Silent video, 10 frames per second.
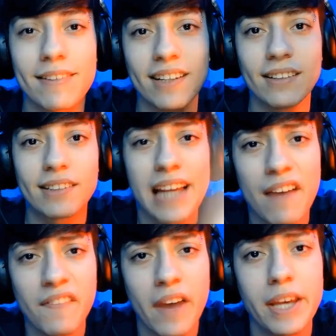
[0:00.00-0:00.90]
se
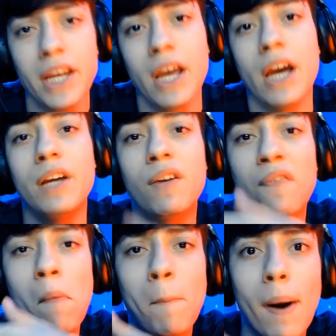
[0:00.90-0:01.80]
inscreve aí e
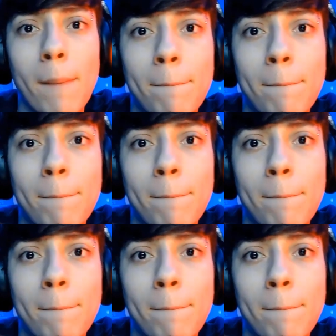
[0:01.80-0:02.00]
vamos pra